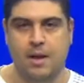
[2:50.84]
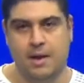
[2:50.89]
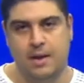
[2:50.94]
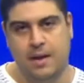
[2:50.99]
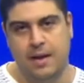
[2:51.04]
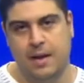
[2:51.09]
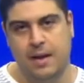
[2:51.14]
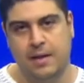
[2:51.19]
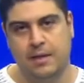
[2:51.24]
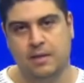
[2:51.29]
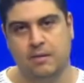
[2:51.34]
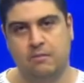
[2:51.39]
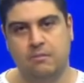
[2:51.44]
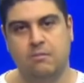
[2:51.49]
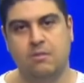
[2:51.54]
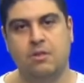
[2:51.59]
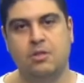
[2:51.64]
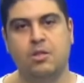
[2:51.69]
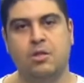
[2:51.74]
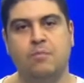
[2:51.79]
né, aquilo
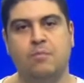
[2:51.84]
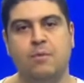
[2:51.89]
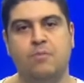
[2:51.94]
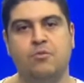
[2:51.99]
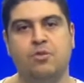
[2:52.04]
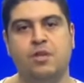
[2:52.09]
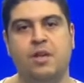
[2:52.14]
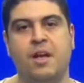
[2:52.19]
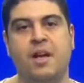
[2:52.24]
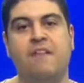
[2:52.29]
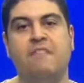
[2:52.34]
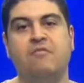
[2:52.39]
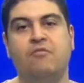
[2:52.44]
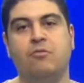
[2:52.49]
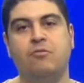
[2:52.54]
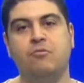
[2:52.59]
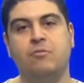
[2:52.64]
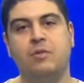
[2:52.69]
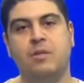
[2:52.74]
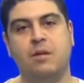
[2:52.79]
que nós chamamos de
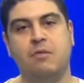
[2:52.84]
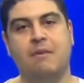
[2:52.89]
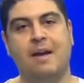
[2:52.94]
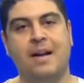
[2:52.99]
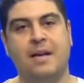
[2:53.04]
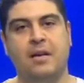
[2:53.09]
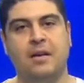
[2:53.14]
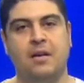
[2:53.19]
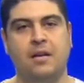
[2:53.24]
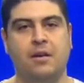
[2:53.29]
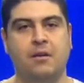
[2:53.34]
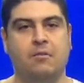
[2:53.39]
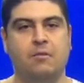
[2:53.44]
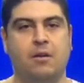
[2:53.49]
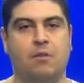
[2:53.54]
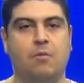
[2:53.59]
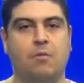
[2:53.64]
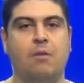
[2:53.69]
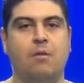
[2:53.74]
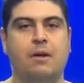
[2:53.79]
revolução
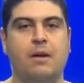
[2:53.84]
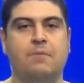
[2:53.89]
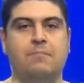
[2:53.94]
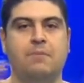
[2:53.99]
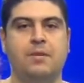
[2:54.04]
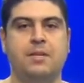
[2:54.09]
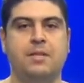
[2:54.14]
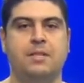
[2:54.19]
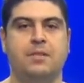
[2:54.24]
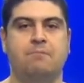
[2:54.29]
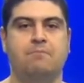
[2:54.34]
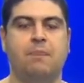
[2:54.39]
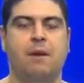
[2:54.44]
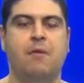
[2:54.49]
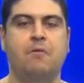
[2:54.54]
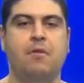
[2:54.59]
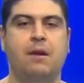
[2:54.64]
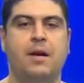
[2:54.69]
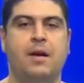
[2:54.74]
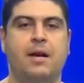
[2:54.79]
agrícola. Qual que é a
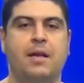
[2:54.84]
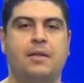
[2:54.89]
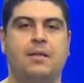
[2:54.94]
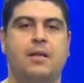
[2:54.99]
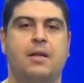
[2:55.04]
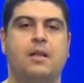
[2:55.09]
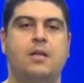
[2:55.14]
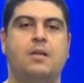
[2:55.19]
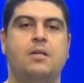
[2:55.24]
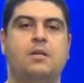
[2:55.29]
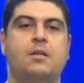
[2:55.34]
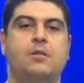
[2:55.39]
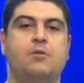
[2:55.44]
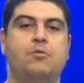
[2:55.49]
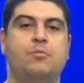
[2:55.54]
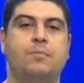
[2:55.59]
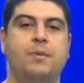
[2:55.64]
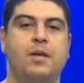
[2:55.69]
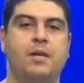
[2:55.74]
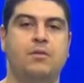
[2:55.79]
principal característica
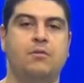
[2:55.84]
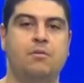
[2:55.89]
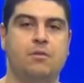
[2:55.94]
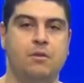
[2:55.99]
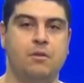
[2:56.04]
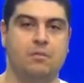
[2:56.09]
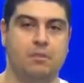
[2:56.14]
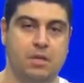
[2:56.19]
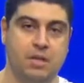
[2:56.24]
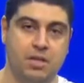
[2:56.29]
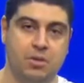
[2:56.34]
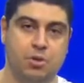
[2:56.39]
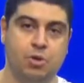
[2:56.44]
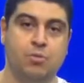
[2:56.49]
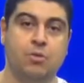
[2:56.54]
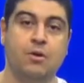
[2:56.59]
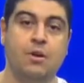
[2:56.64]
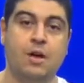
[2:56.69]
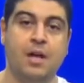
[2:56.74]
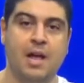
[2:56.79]
do período
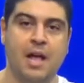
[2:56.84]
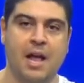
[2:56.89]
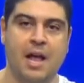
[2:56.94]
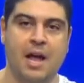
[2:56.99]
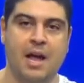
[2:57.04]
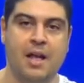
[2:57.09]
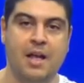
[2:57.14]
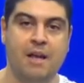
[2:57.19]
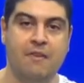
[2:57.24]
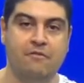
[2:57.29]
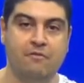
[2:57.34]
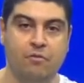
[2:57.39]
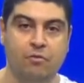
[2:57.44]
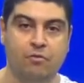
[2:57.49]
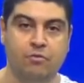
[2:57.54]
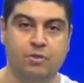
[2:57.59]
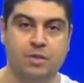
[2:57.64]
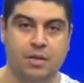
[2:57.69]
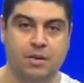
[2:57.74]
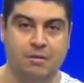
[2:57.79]
neolítico? É a
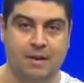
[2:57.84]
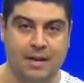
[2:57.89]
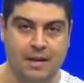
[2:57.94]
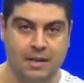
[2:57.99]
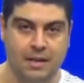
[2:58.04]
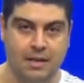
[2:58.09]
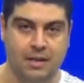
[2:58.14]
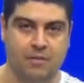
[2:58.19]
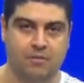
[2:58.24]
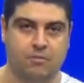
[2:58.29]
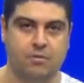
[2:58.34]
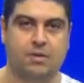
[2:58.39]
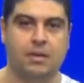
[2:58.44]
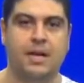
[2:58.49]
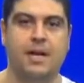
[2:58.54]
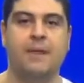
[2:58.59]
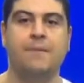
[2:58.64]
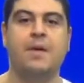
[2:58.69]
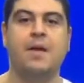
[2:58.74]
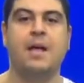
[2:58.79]
revolução agrícola,
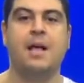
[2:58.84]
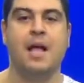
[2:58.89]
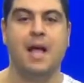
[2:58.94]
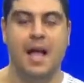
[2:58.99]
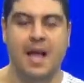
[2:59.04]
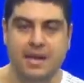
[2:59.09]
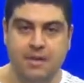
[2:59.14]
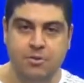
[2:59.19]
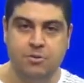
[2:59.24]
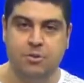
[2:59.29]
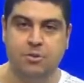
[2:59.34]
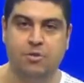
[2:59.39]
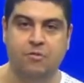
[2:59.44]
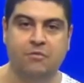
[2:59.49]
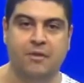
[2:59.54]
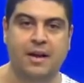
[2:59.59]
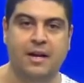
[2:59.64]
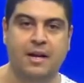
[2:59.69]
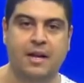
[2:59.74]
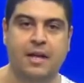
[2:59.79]
né? É isso que eu
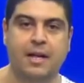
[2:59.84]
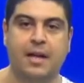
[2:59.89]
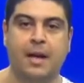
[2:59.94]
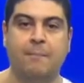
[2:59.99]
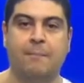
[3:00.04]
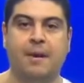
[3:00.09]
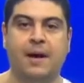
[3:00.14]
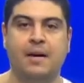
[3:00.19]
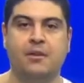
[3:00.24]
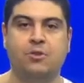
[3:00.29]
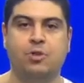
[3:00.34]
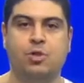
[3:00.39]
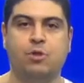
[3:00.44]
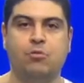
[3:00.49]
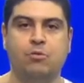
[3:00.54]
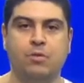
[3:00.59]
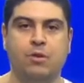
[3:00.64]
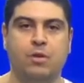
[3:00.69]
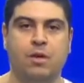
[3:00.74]
falei. A partir do